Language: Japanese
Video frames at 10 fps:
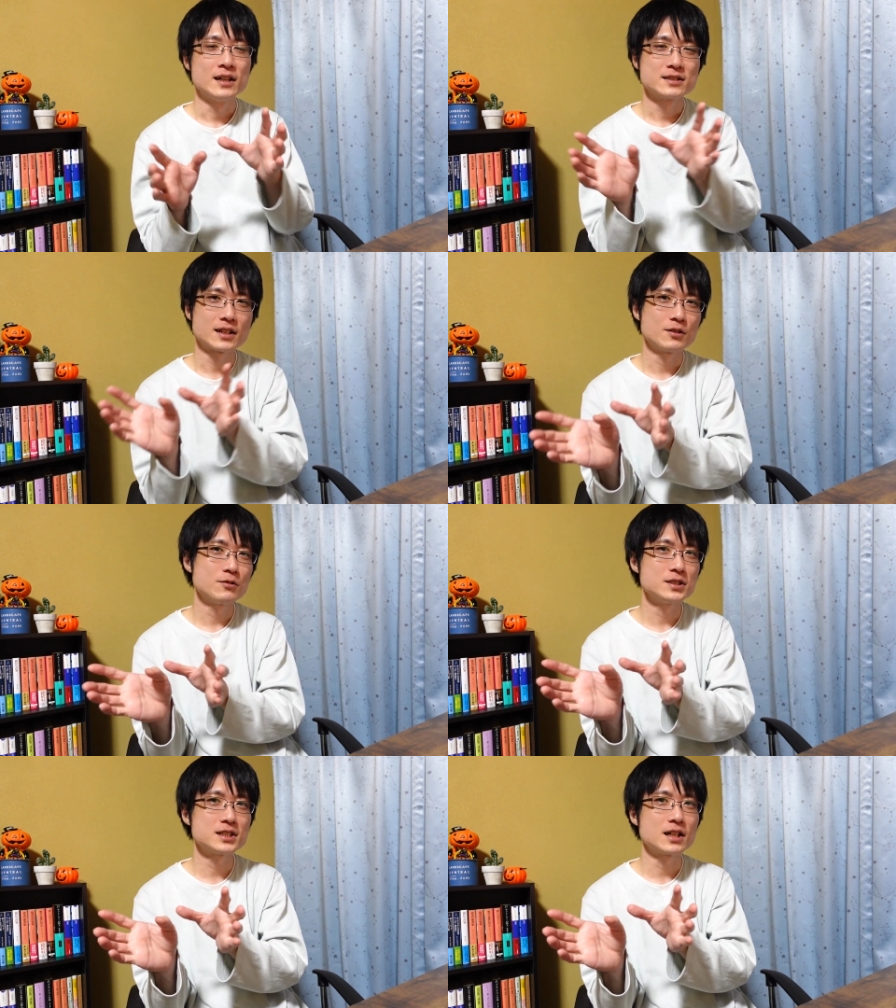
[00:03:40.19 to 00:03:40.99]
作
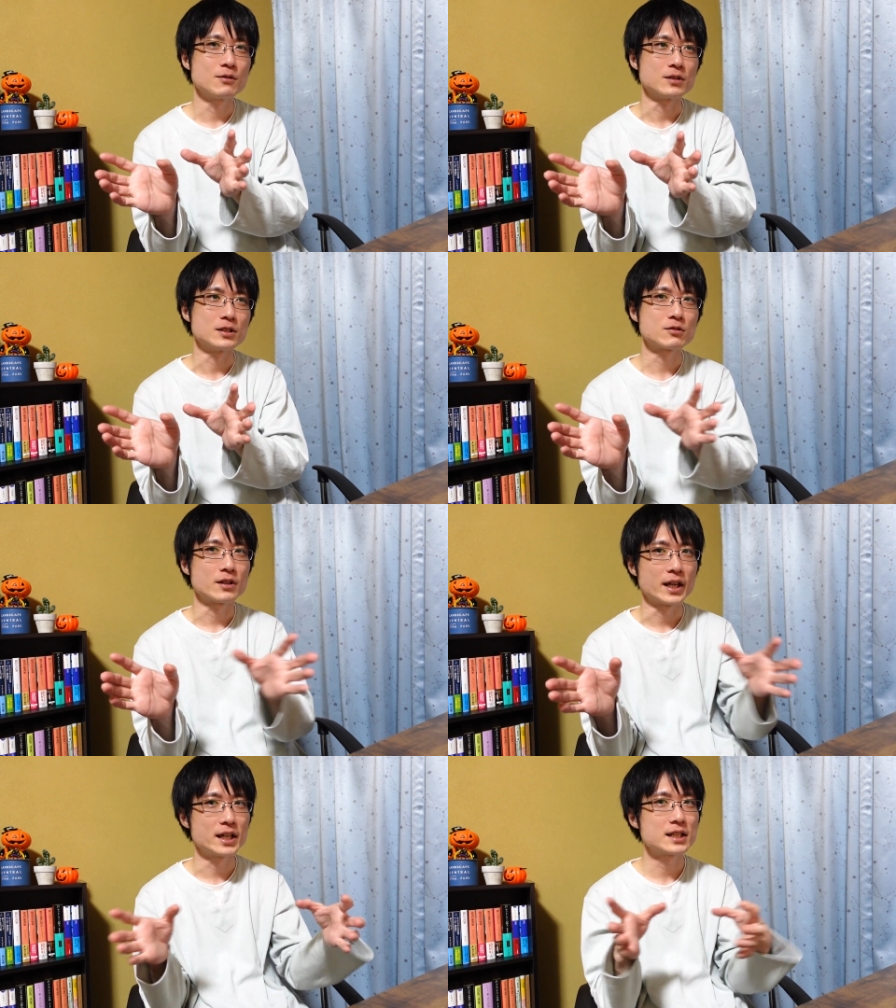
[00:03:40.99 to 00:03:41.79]
業時間をねちょっと
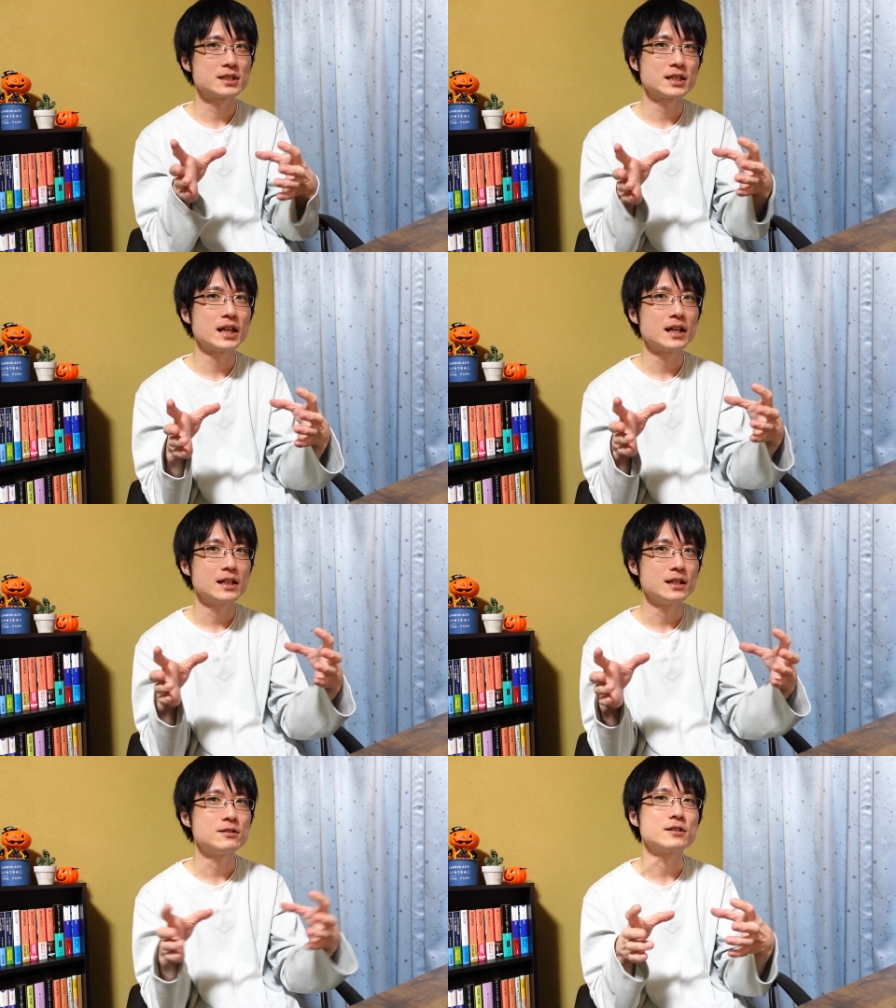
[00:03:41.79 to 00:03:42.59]
減らして
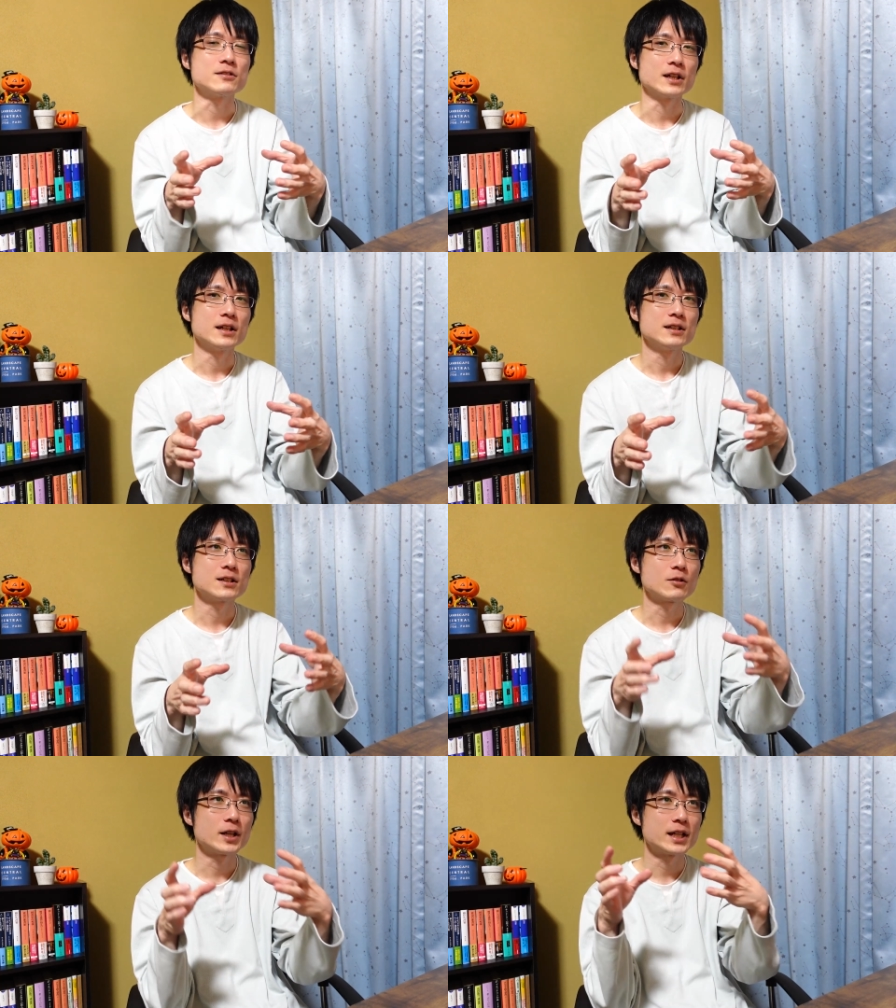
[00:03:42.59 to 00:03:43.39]
いるんですよねで
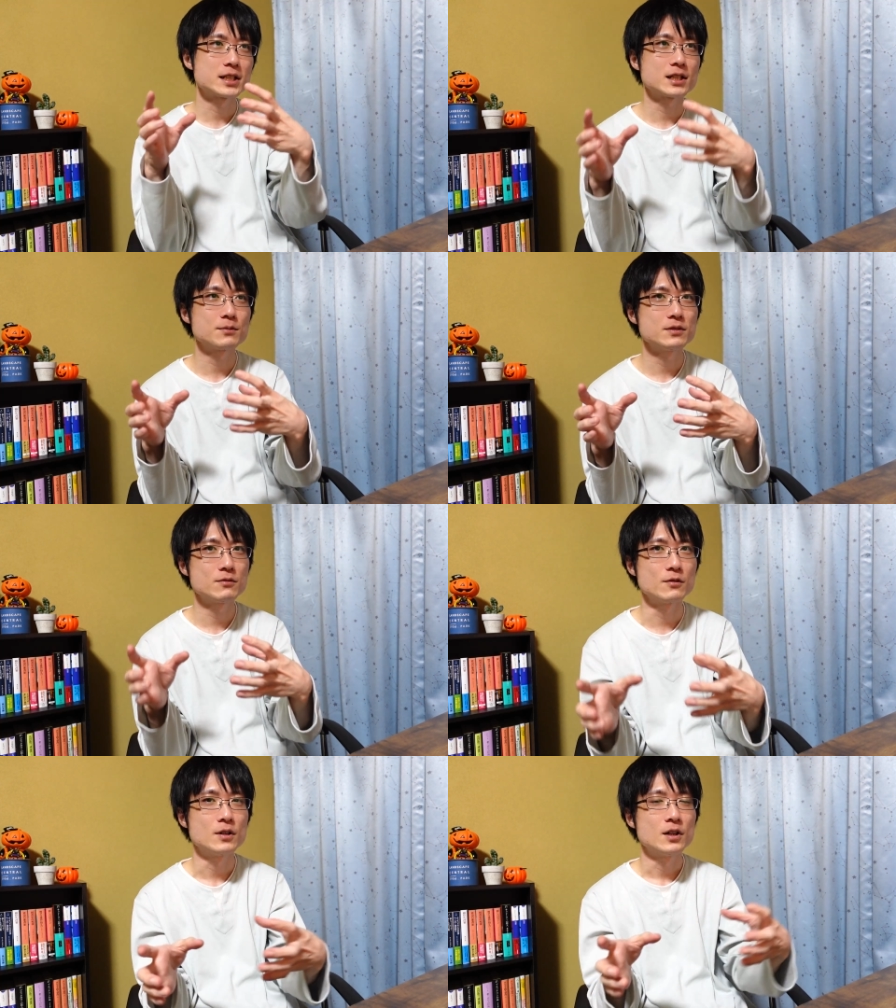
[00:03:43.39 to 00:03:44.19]
その減らした分
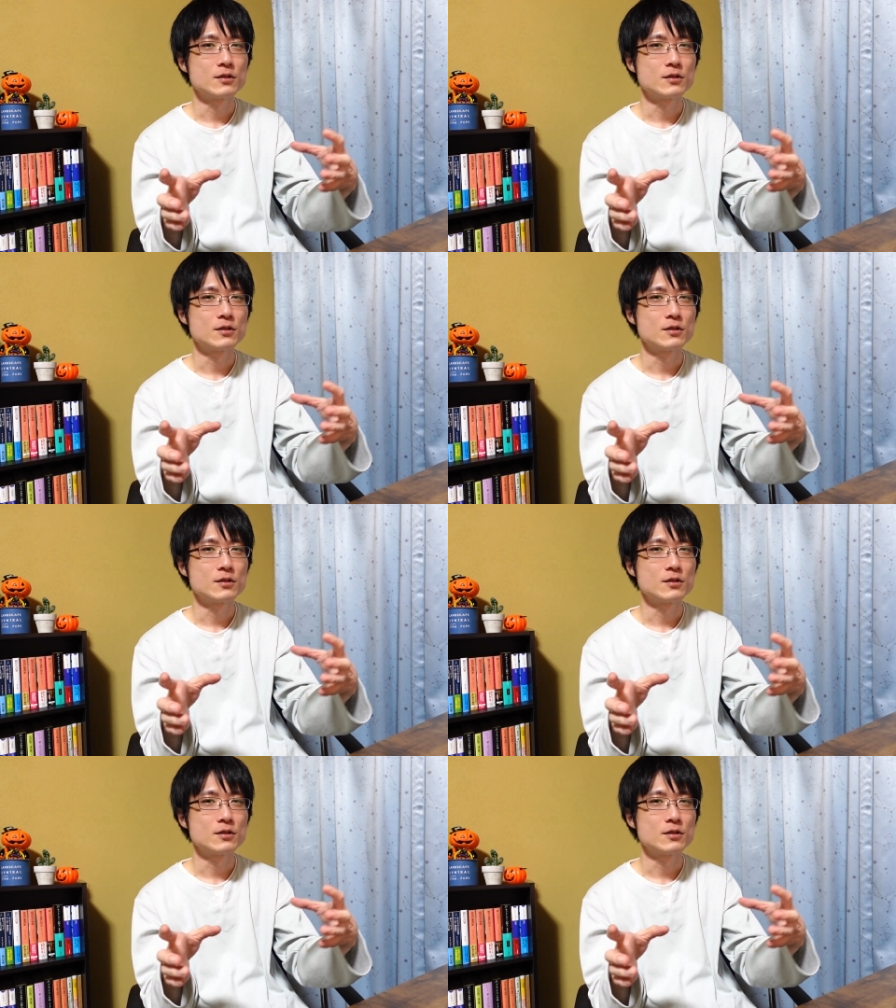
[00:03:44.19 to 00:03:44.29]
を